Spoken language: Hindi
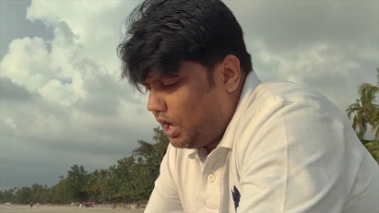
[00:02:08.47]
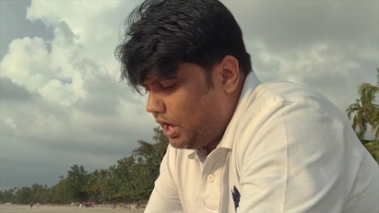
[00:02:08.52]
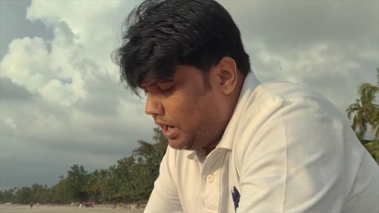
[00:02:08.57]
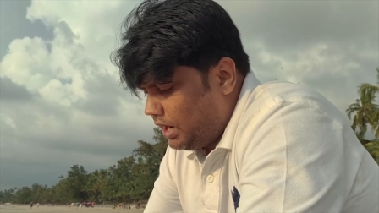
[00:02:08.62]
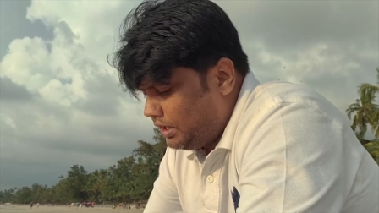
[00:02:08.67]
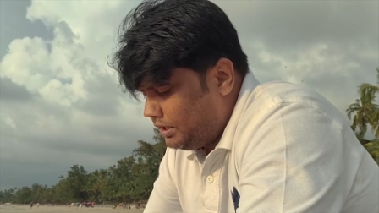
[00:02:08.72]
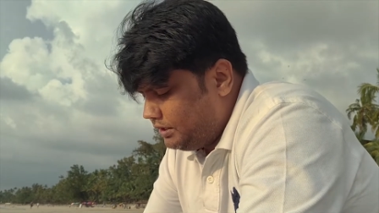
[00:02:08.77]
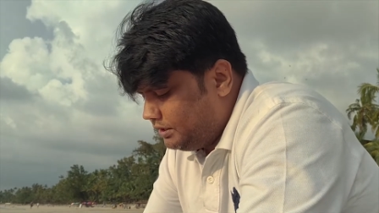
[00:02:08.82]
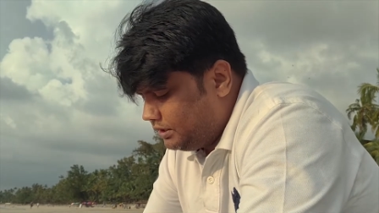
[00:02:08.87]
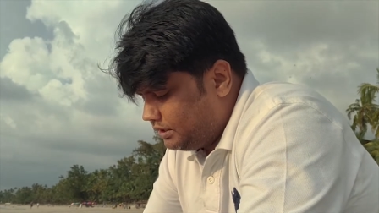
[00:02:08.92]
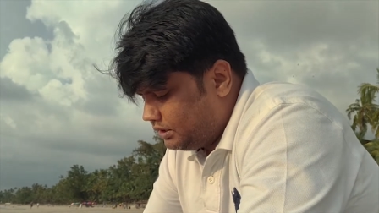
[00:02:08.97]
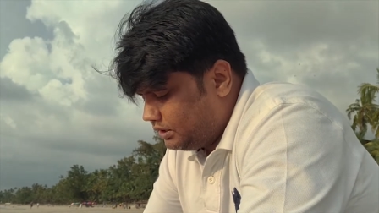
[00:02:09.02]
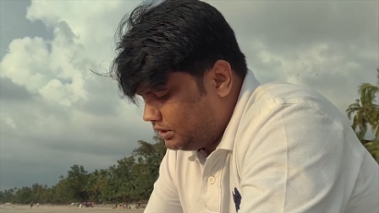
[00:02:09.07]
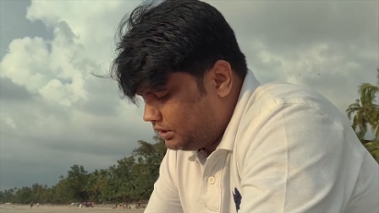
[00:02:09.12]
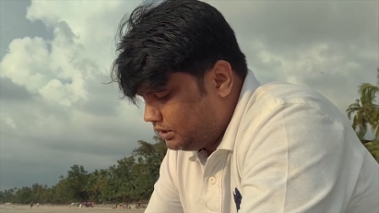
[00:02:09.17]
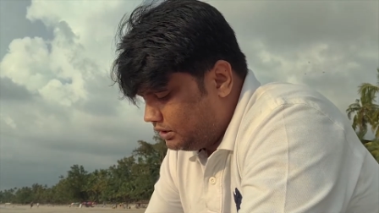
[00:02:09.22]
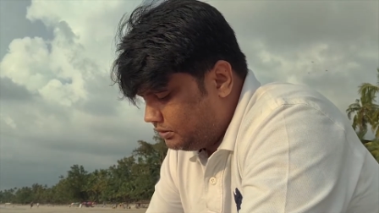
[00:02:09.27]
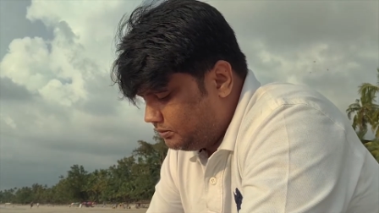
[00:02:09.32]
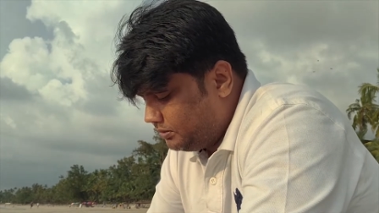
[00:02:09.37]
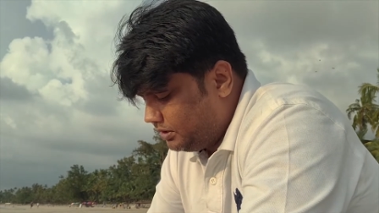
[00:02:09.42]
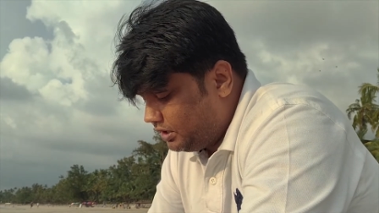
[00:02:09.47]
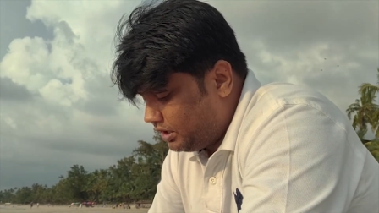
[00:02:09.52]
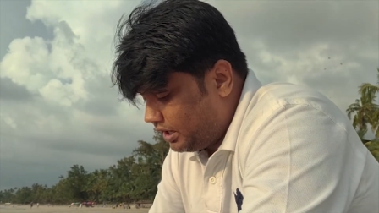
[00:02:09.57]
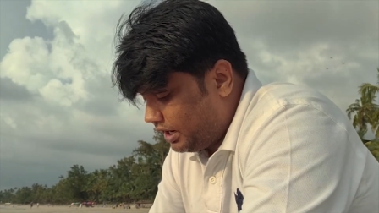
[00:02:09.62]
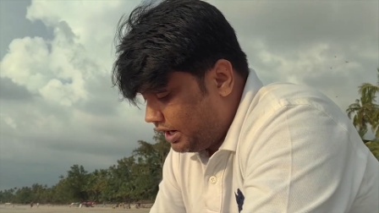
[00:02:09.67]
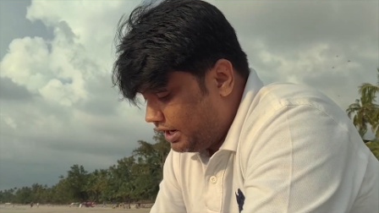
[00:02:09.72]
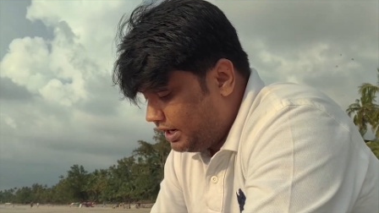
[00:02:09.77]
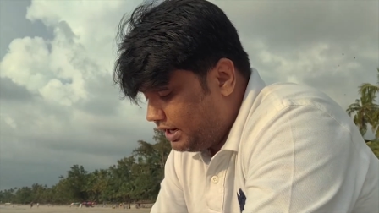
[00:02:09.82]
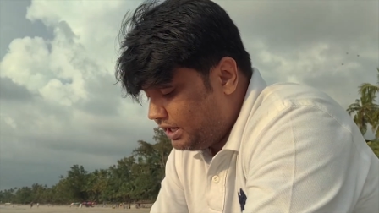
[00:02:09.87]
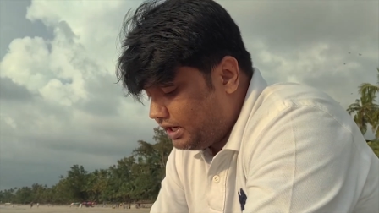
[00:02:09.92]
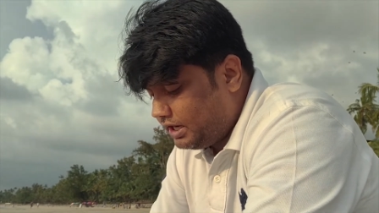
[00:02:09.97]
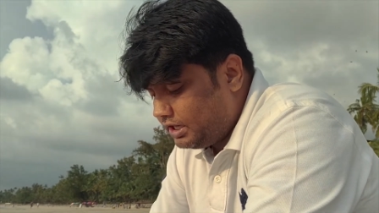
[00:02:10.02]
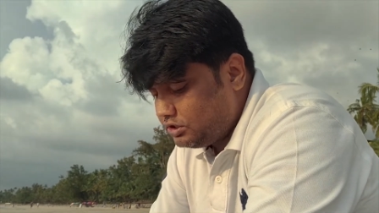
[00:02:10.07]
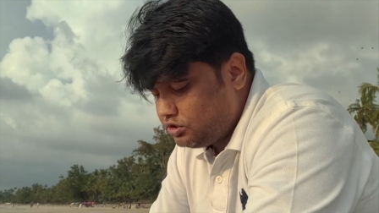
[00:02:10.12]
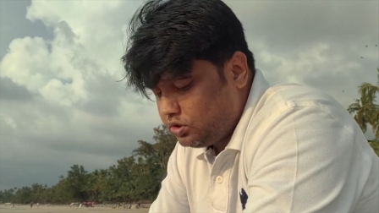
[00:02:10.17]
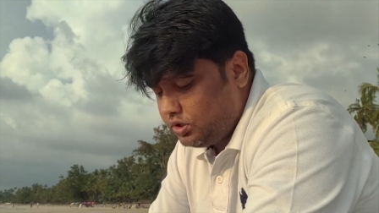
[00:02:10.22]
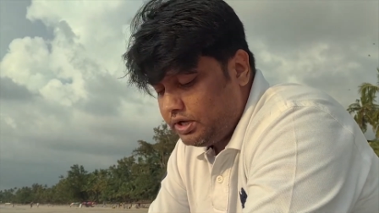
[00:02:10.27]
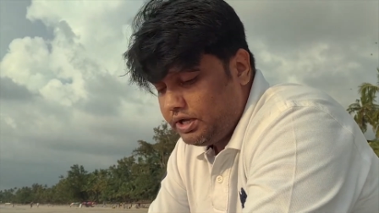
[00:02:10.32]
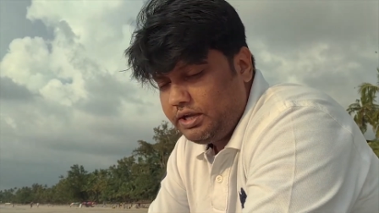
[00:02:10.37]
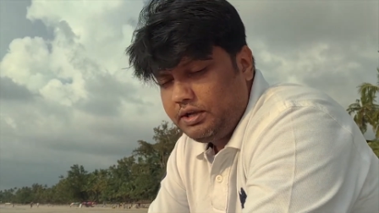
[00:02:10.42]
एंड मैं रहने का
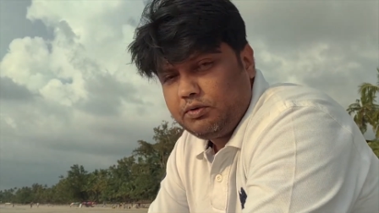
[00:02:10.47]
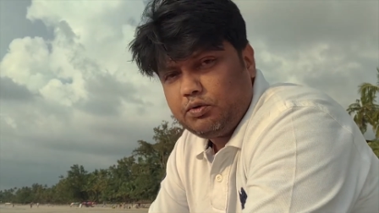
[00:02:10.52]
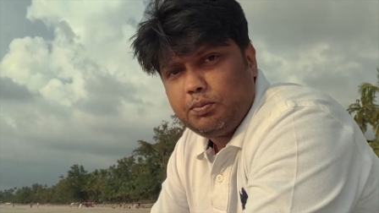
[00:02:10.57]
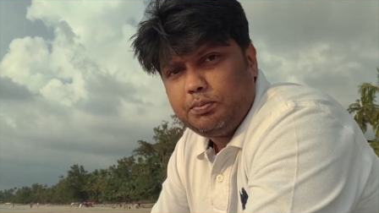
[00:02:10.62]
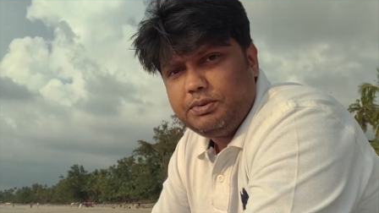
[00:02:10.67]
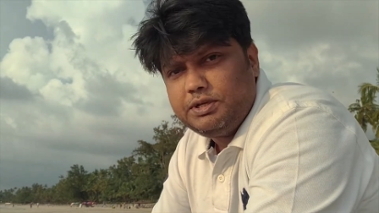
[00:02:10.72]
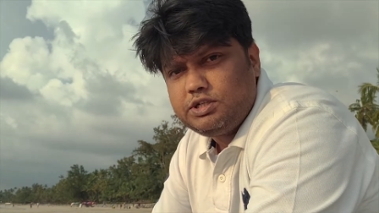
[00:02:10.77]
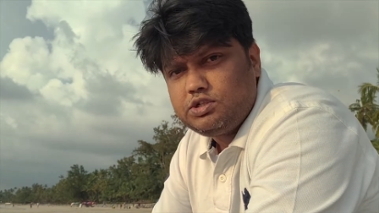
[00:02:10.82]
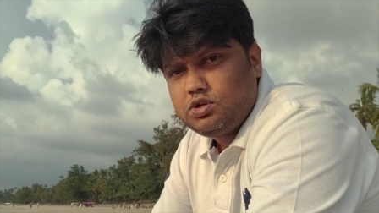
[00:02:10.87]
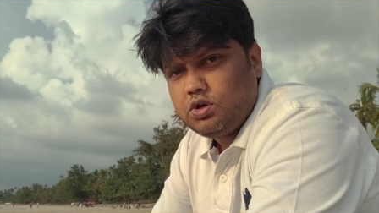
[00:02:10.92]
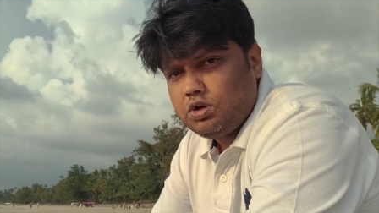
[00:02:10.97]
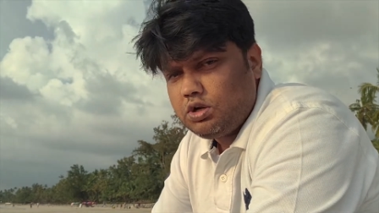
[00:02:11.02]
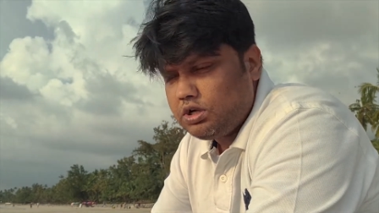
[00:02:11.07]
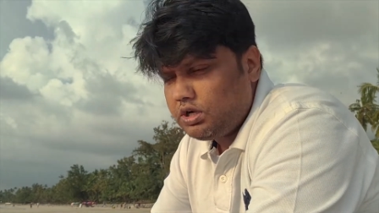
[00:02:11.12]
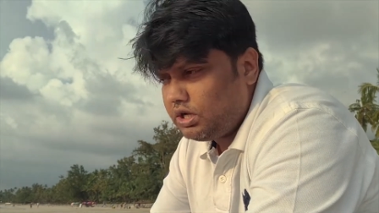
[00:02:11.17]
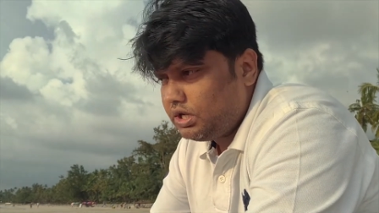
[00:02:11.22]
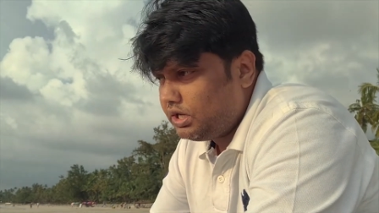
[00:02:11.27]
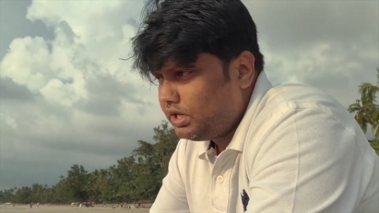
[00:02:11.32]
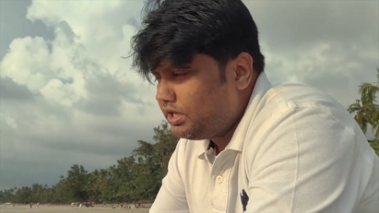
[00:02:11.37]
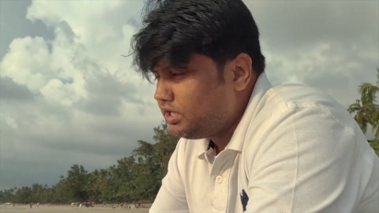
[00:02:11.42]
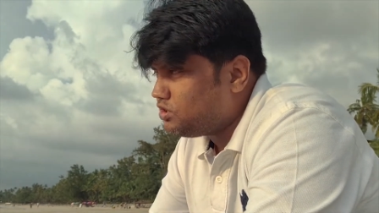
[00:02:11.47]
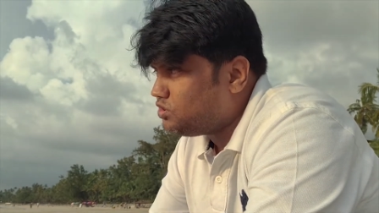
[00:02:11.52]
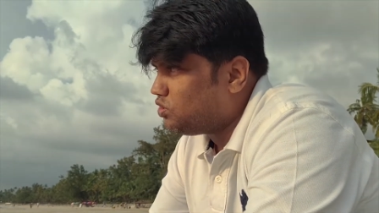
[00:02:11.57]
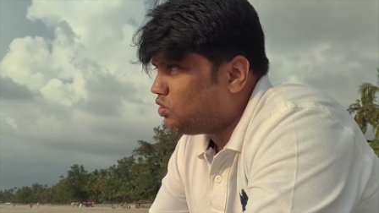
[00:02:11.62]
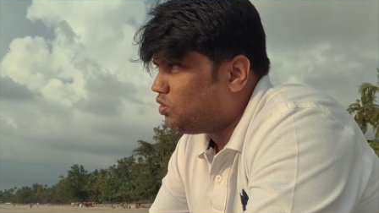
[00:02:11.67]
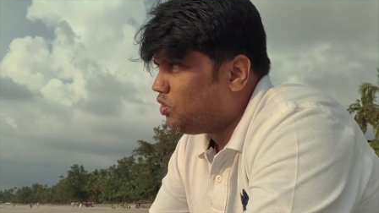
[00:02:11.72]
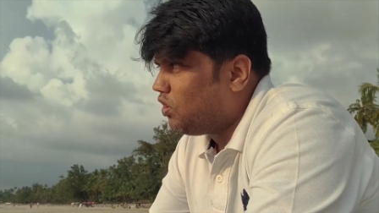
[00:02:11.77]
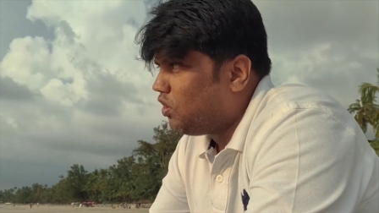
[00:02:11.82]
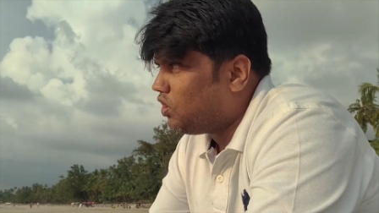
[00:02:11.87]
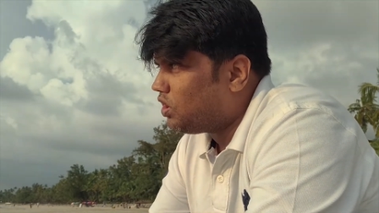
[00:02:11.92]
जो है वो बीस डॉलर लगा है जो